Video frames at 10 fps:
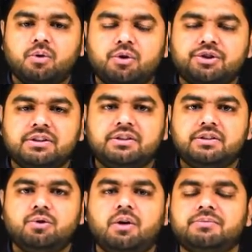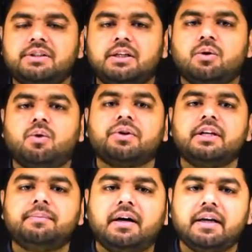क्वेश्चंस जो हमसे या तो हो
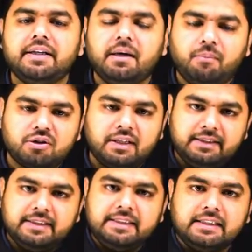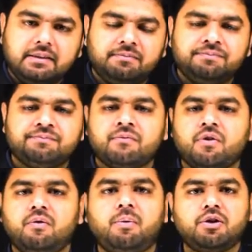नहीं पा रहे हैं या बहुत लेंदी हैं
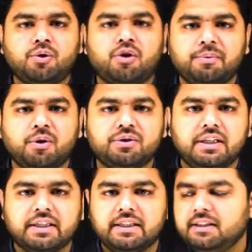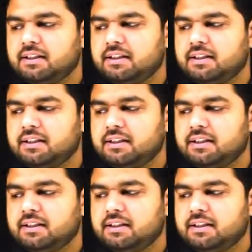वो बहुत शॉर्ट में हो जाएंगे